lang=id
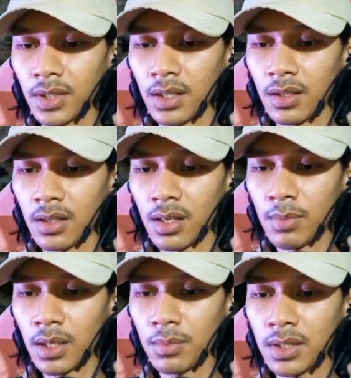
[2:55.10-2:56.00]
Nah, nah,
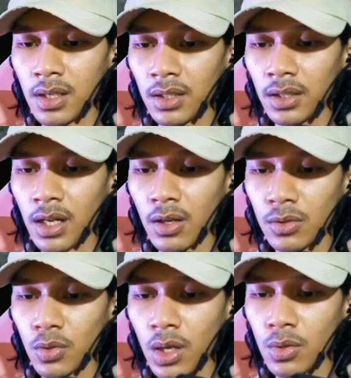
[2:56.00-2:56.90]
nah, apakah bisa? Kita
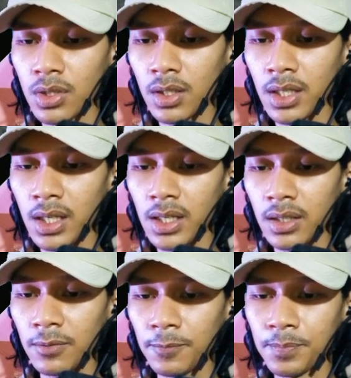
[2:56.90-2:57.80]
langsung harus ke kiri
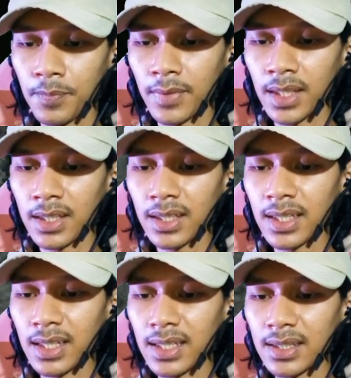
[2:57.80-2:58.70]
ya. Ke
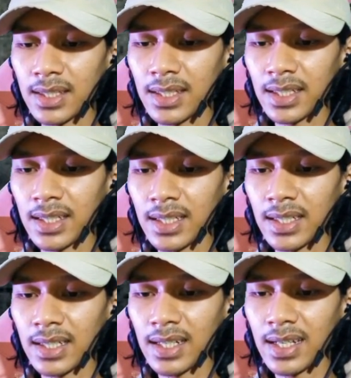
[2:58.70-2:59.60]
kiri sini.
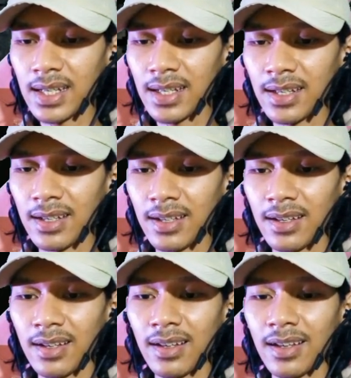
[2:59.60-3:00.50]

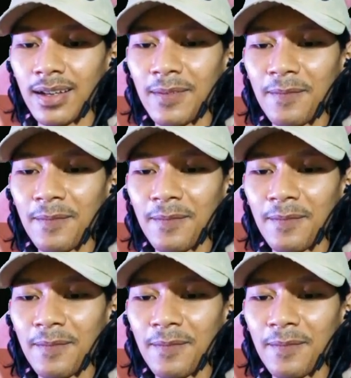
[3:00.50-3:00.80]
Nah.